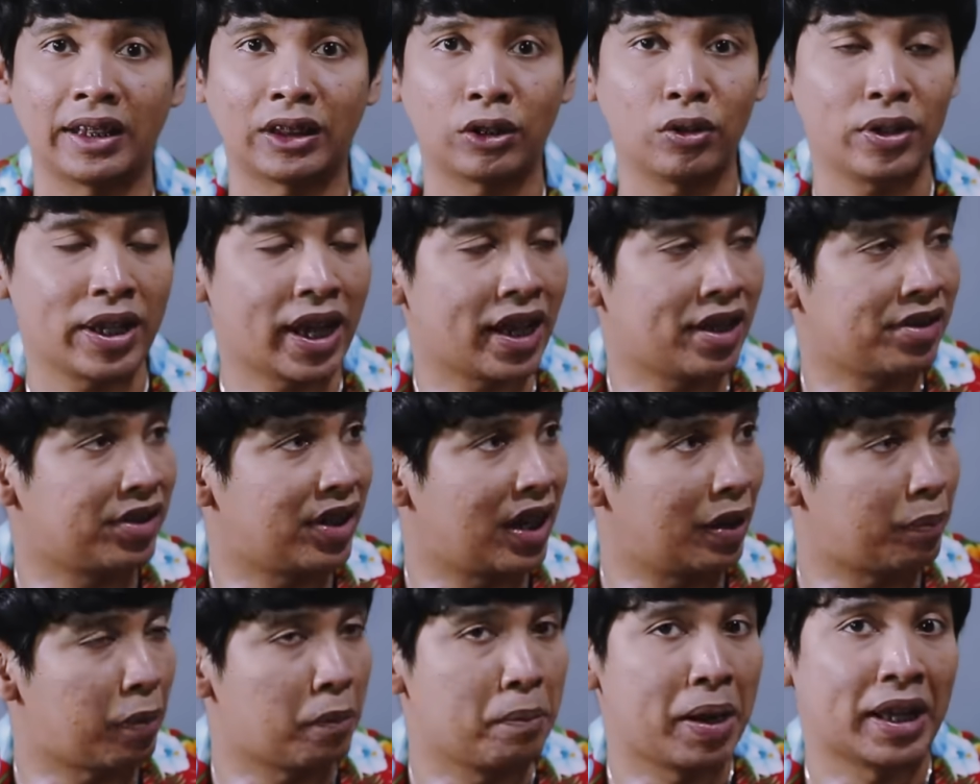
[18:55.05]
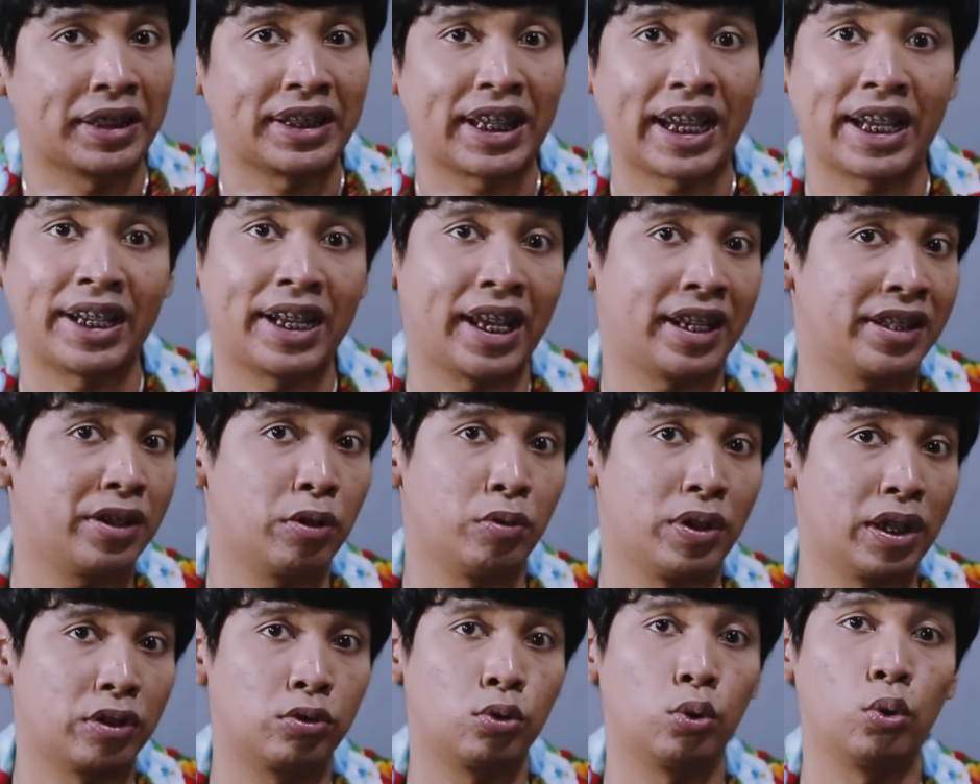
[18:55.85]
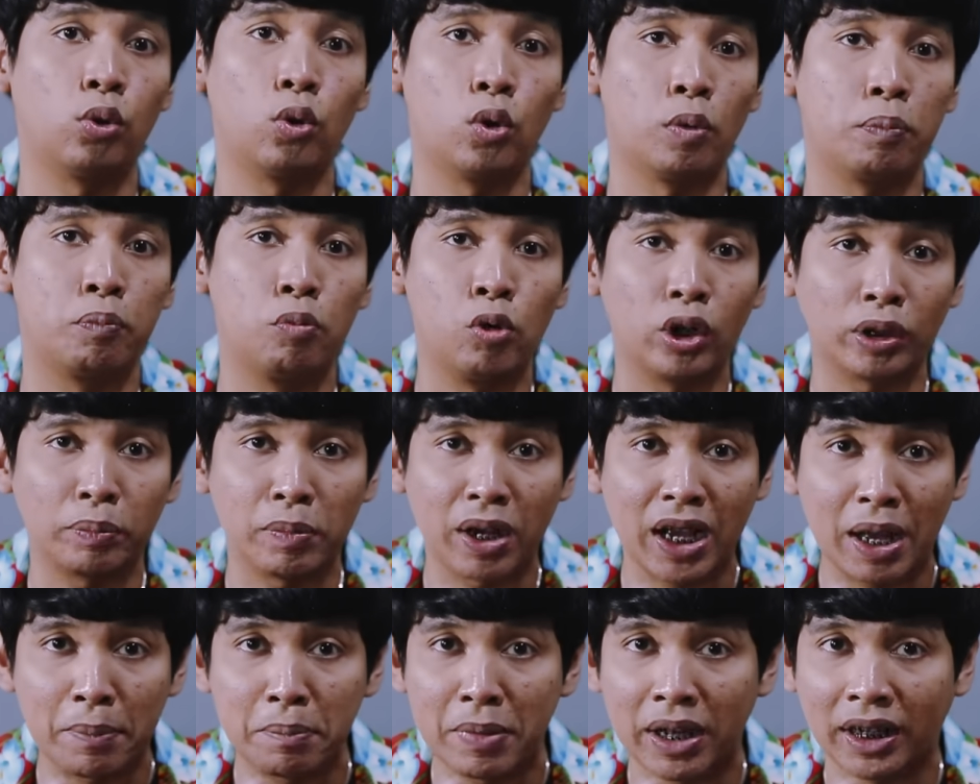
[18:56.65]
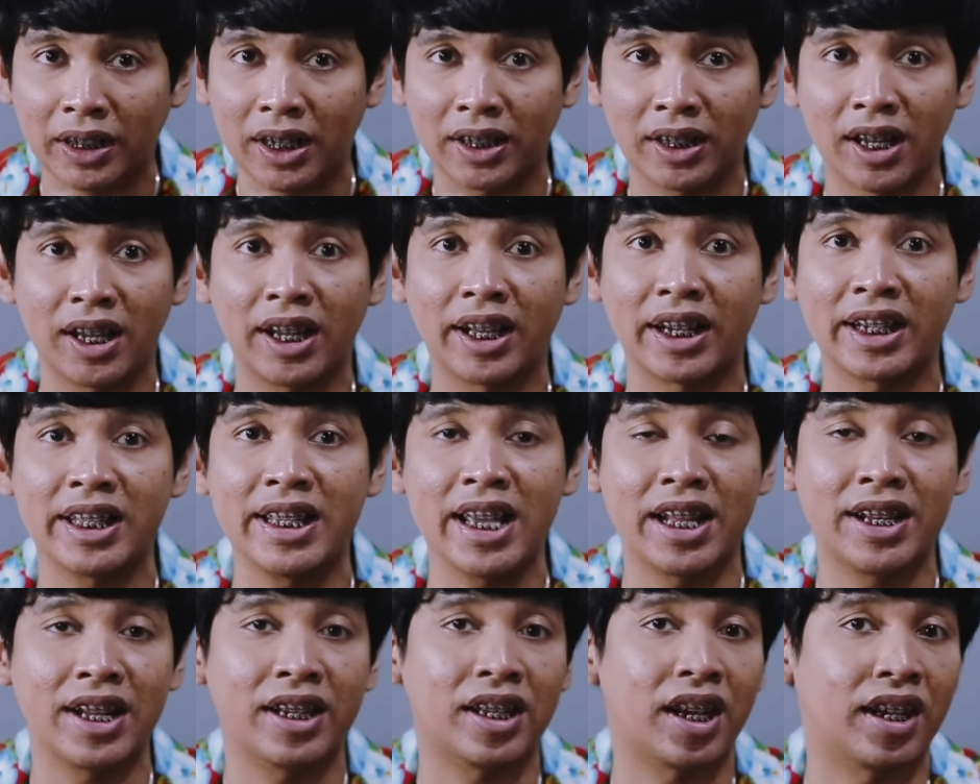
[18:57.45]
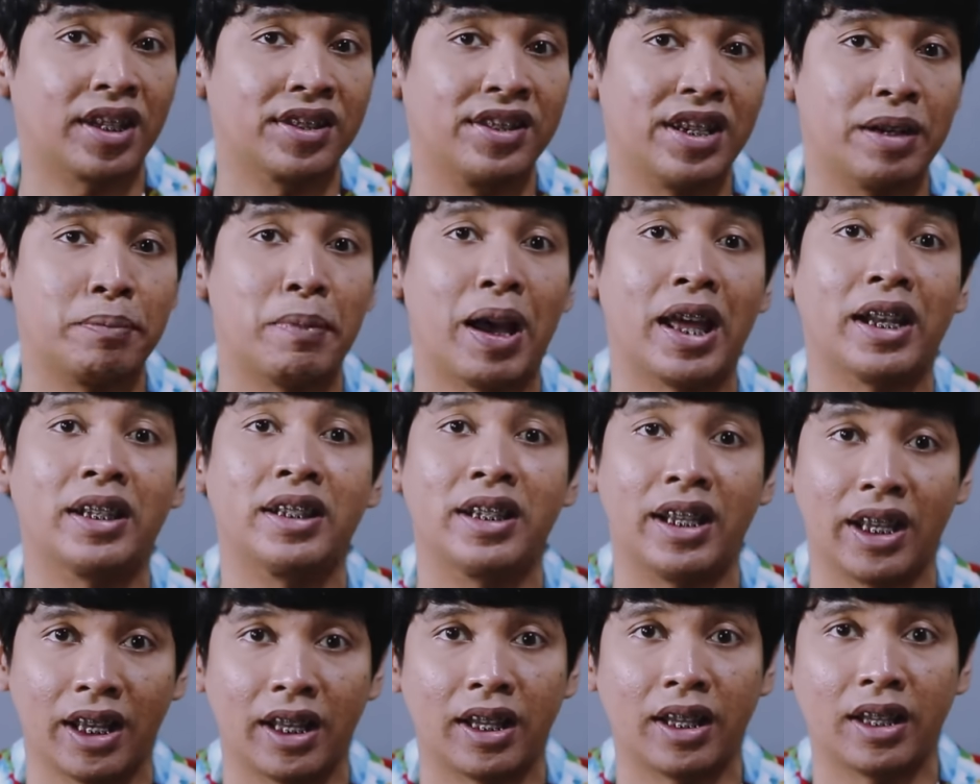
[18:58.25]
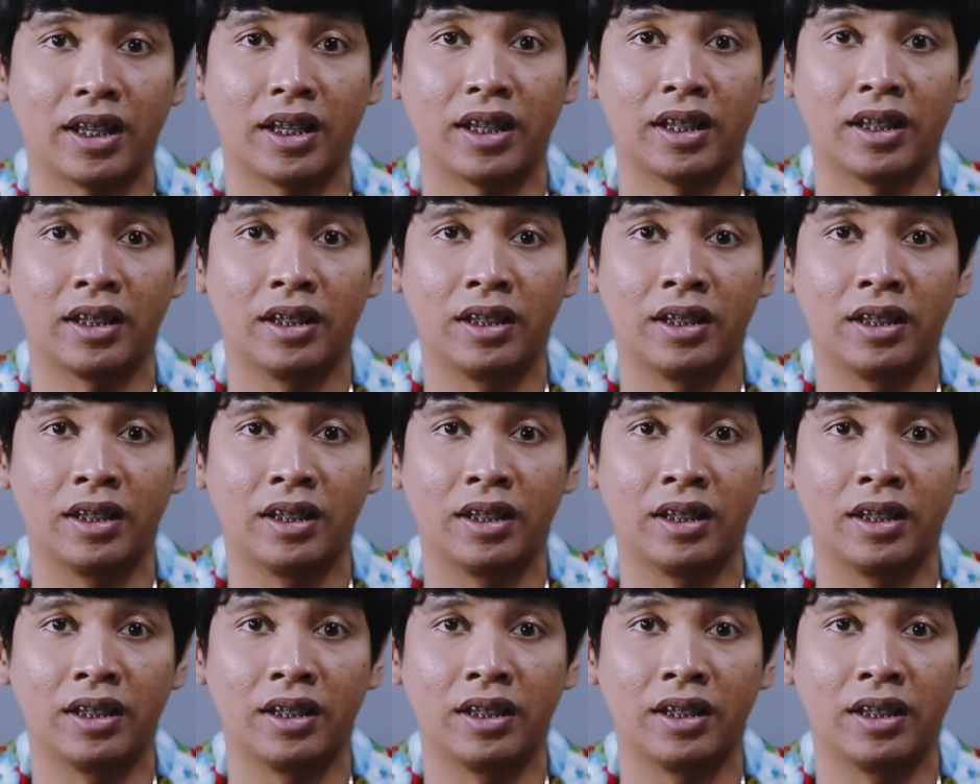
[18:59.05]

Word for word: atau ya istilah pembantaian aja udah cukup buat menggambarkan kengerian dan kekejamannya?